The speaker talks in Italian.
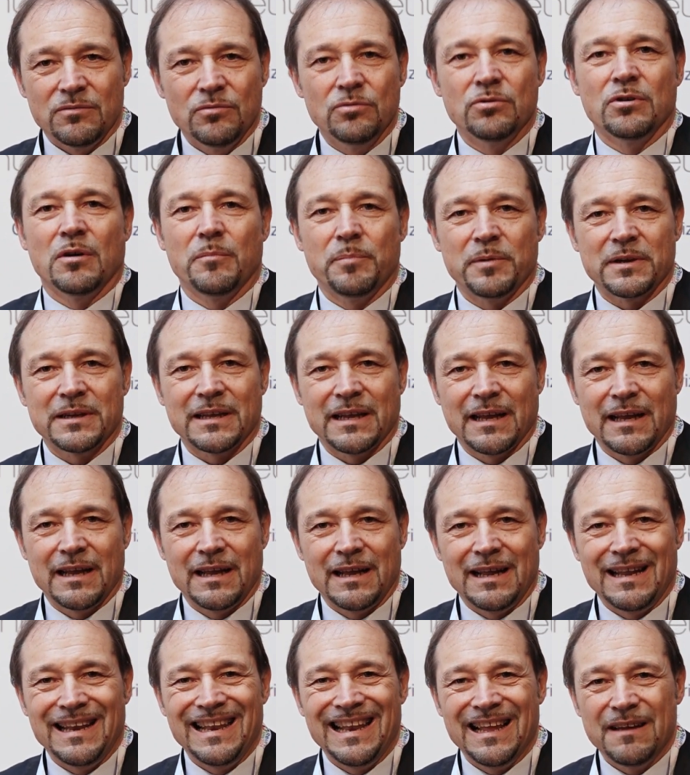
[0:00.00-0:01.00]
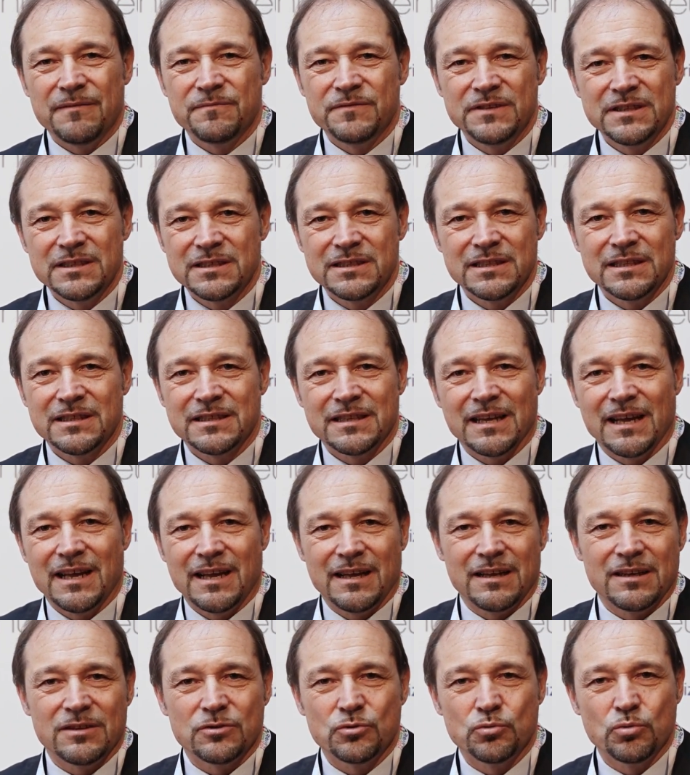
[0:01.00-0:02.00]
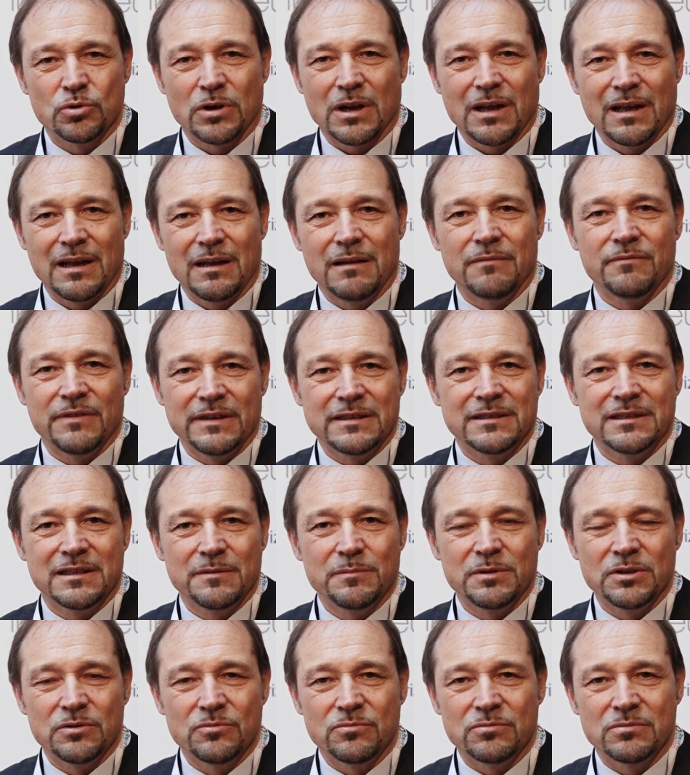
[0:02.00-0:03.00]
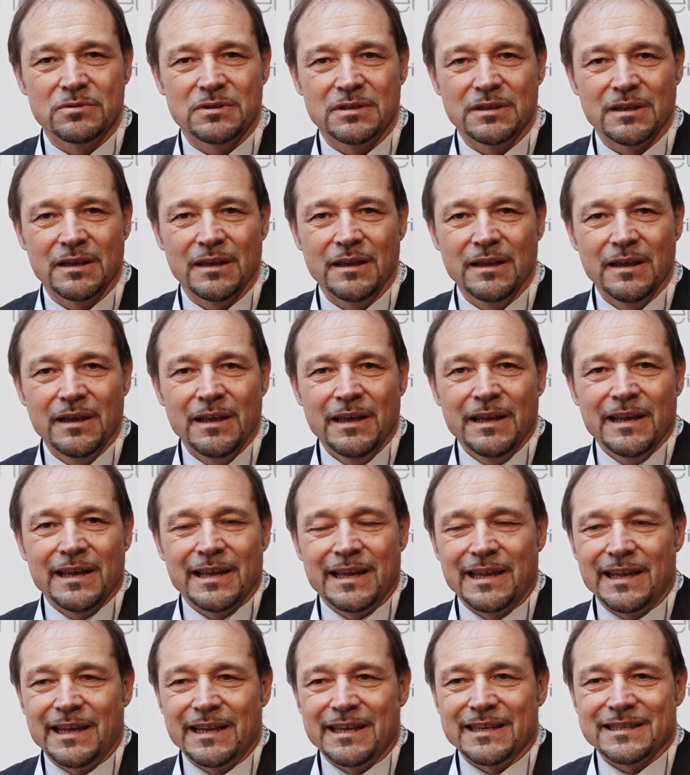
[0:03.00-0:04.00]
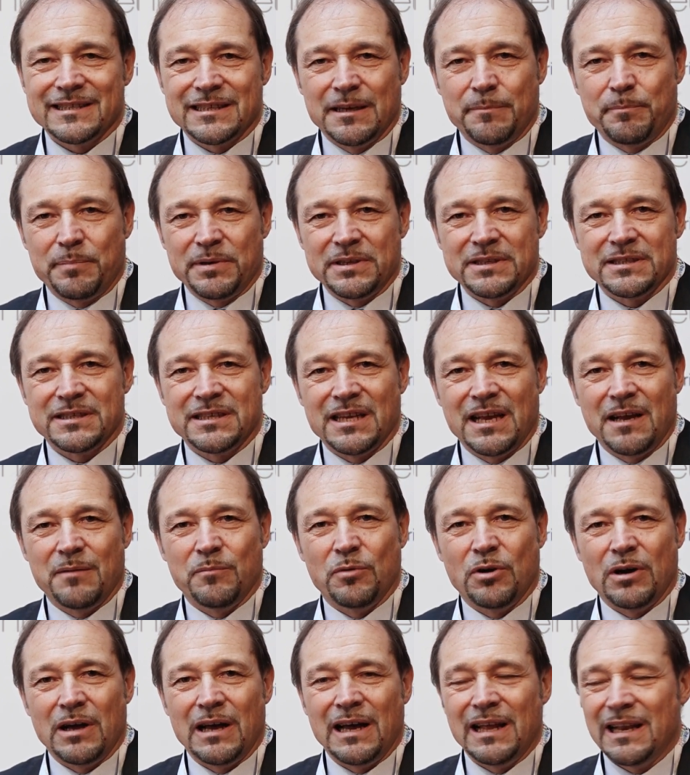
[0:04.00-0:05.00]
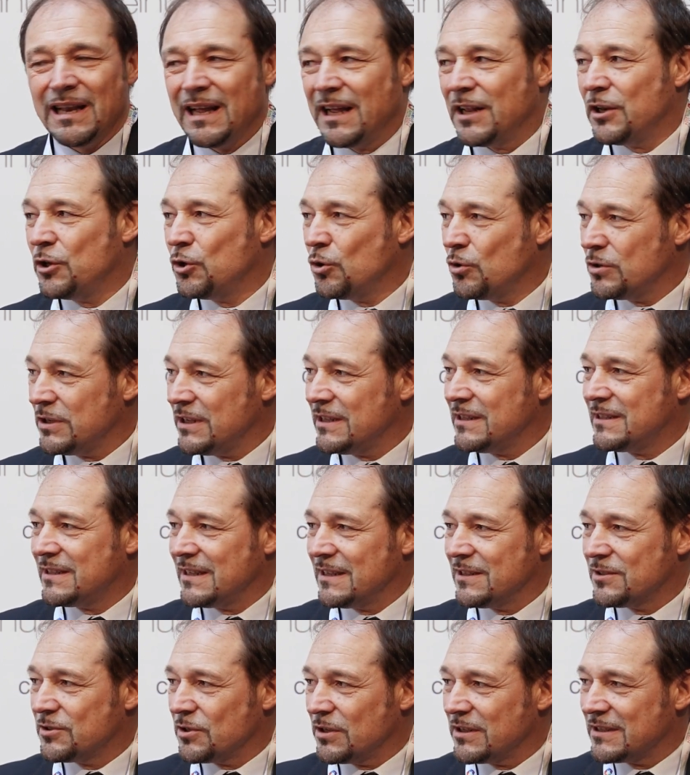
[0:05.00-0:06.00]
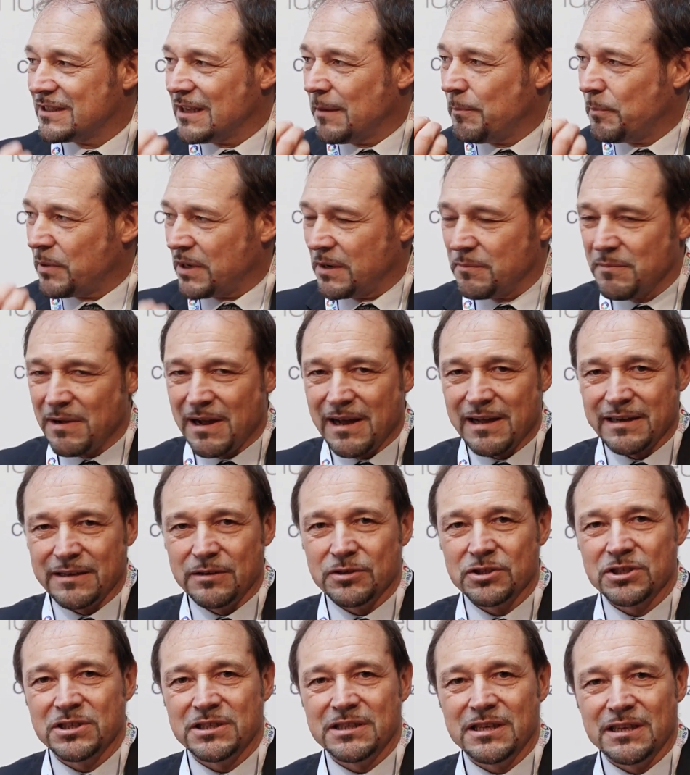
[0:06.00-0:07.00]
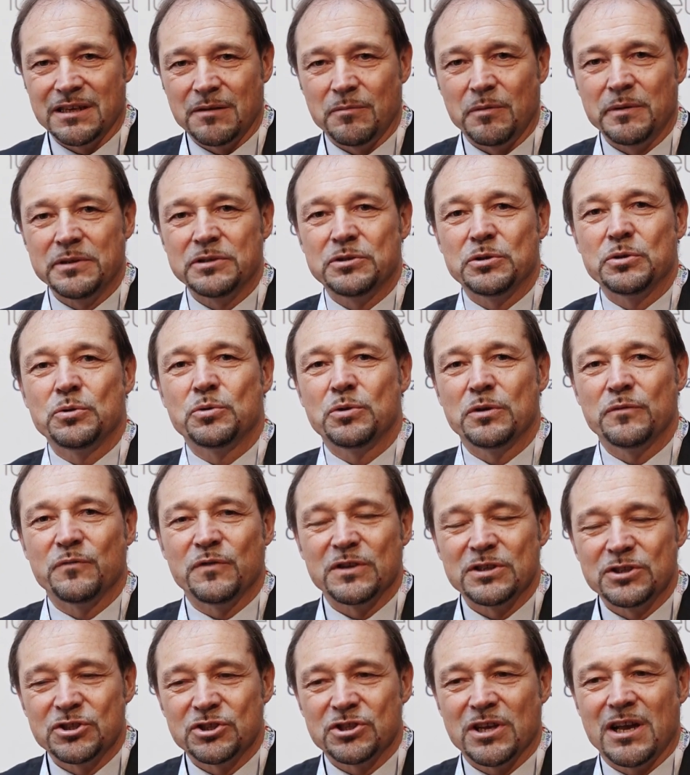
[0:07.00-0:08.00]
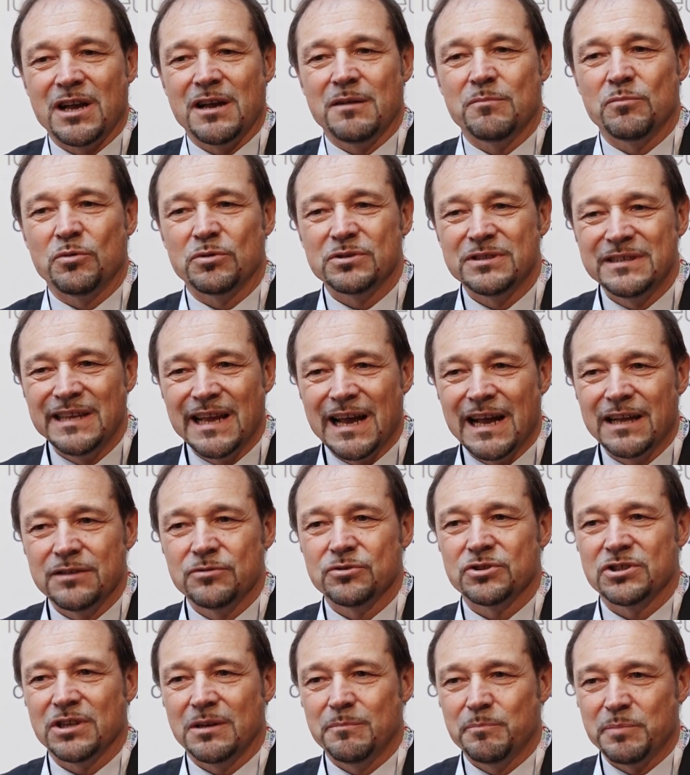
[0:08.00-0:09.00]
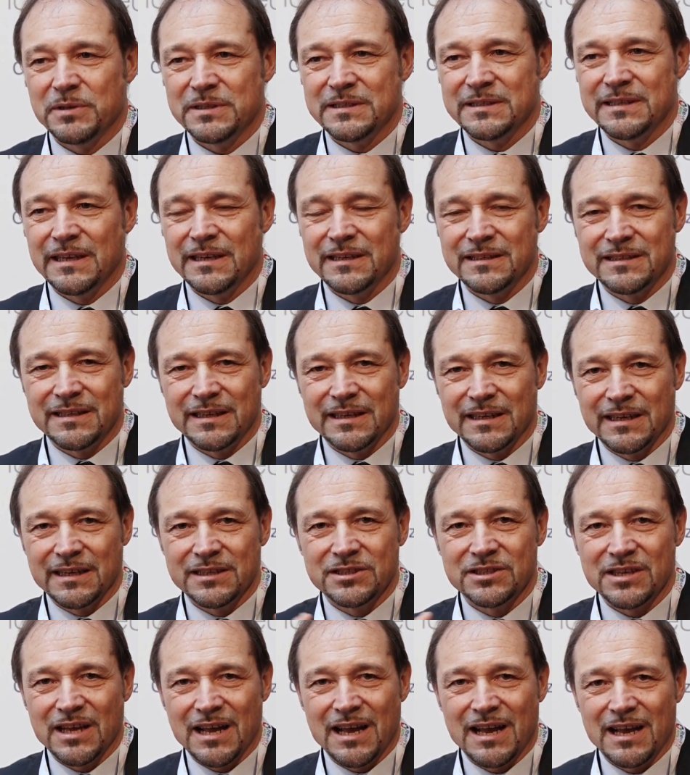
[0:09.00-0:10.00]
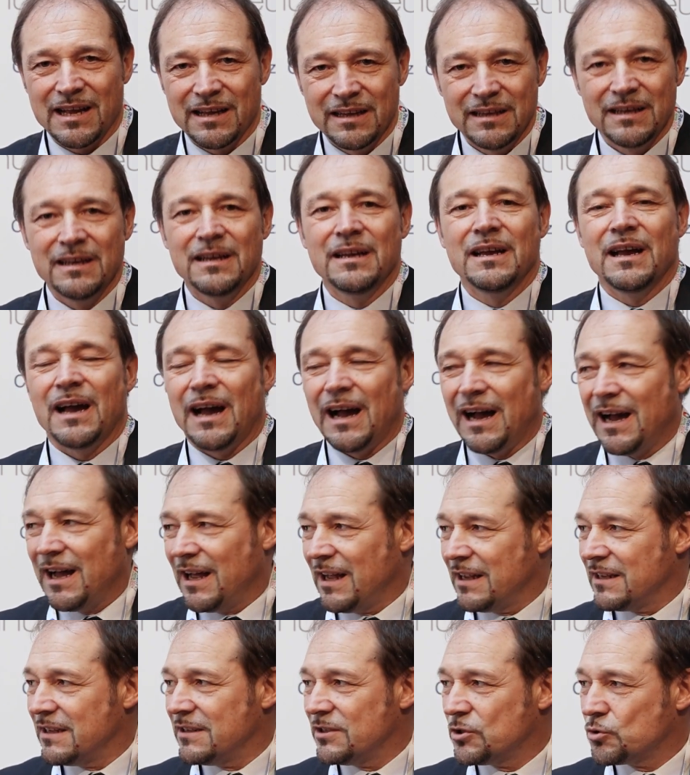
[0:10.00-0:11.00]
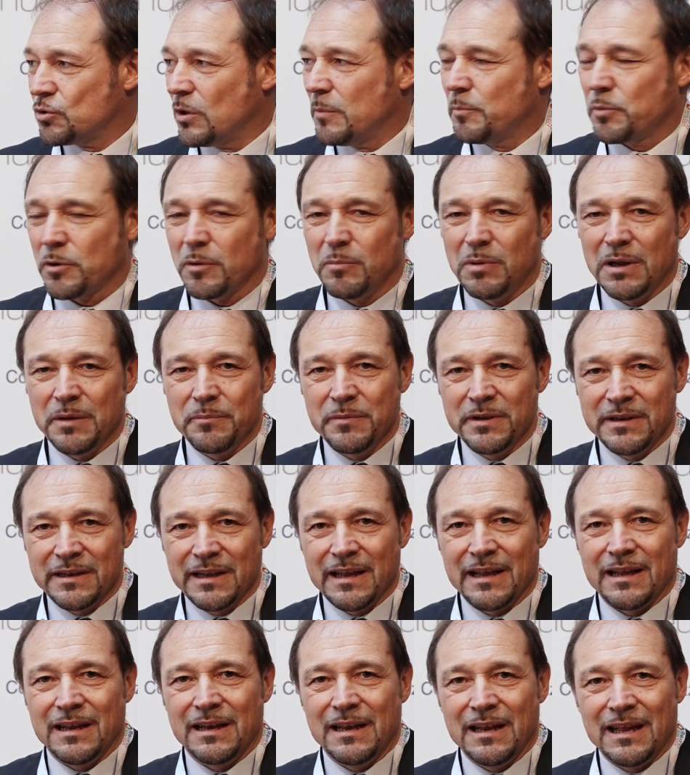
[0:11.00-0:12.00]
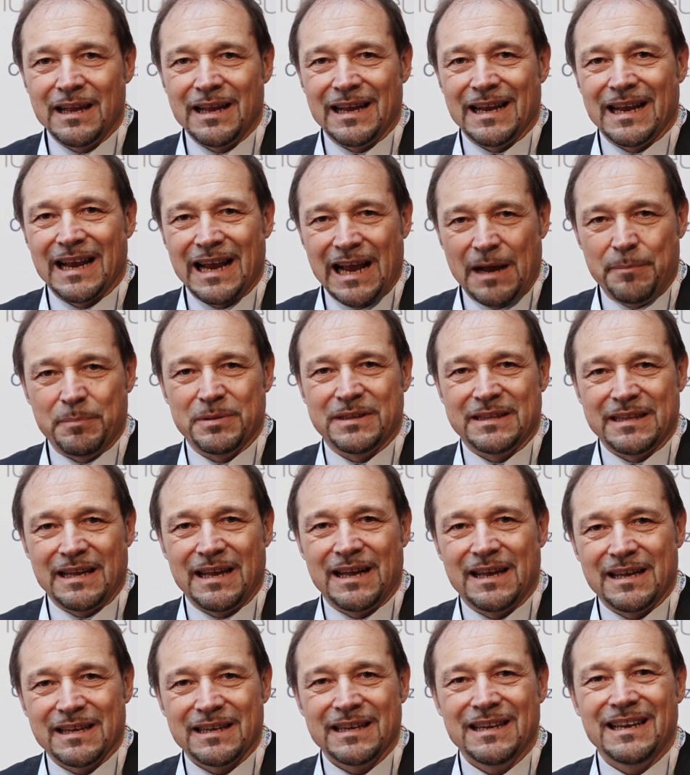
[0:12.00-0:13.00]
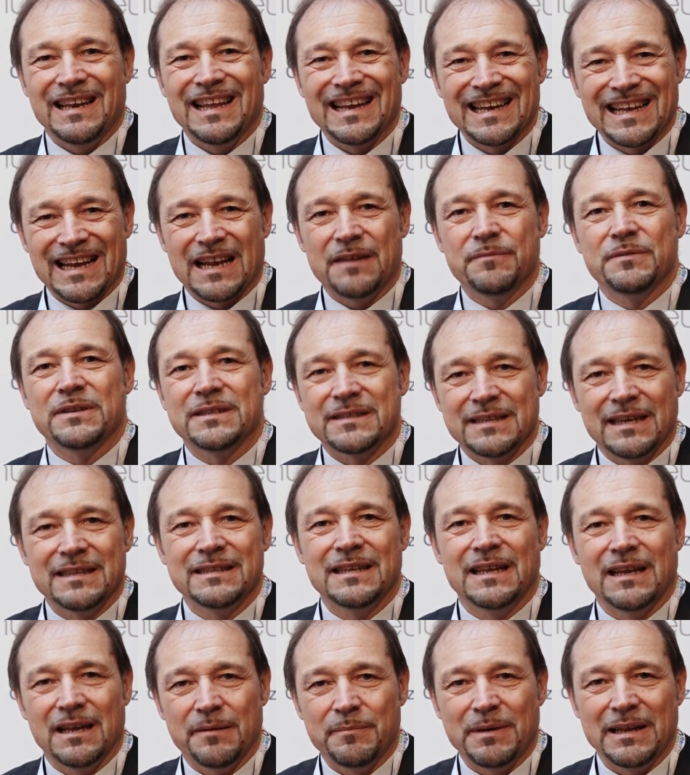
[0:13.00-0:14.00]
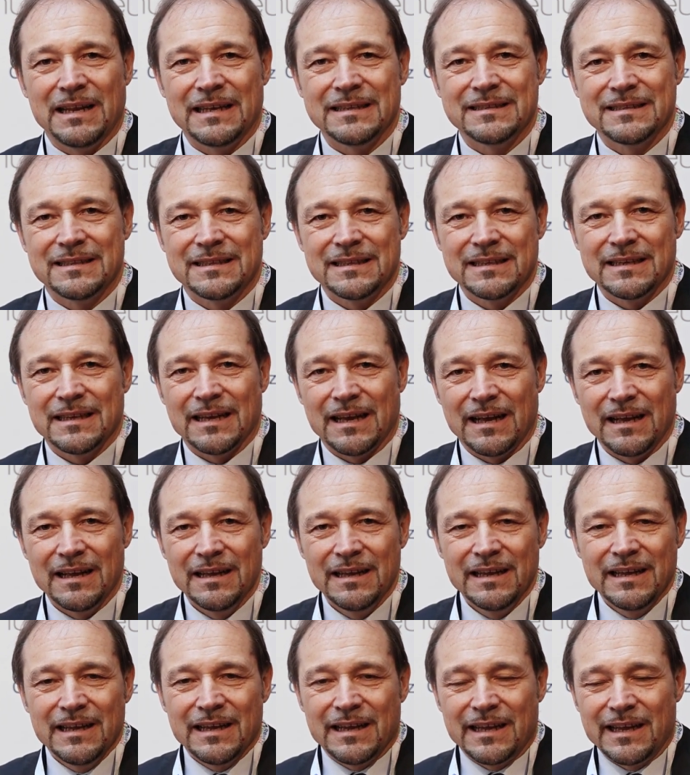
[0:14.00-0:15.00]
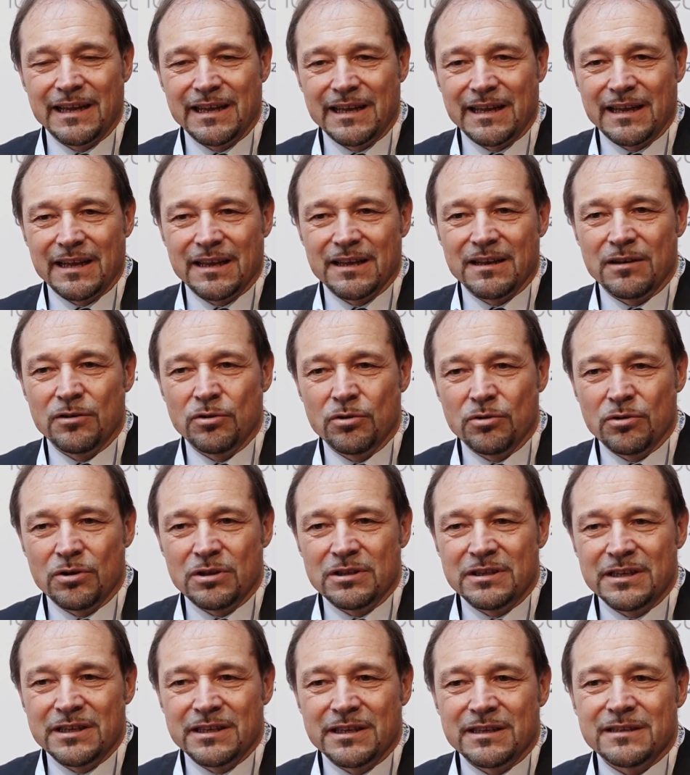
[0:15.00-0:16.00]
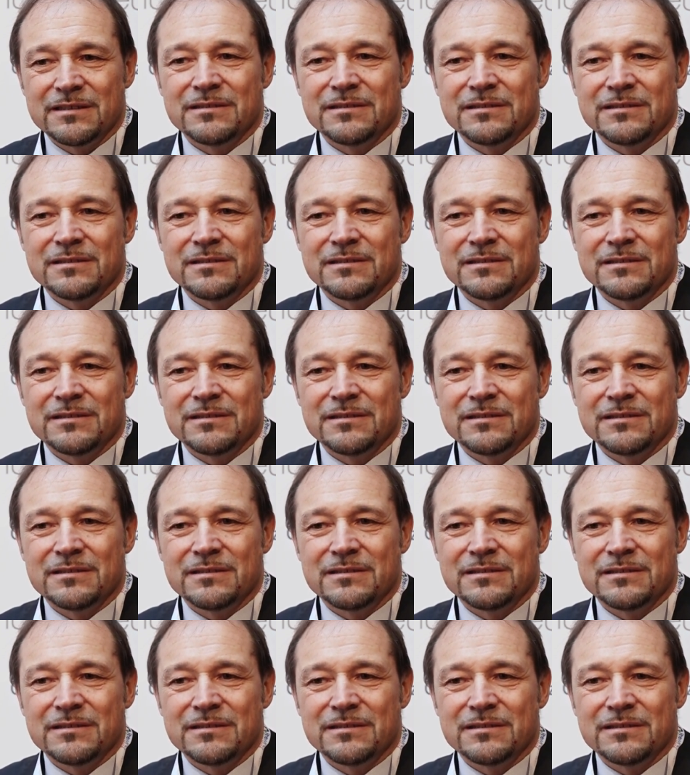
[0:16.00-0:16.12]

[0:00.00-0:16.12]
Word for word: Uno perché la visita dura 20 minuti, e se pensiamo alla non intenzionalità primaria, ossia nel momento in cui facciamo diagnosi al paziente che già ha i suoi problemi nel captare la gravità della malattia e lo, gli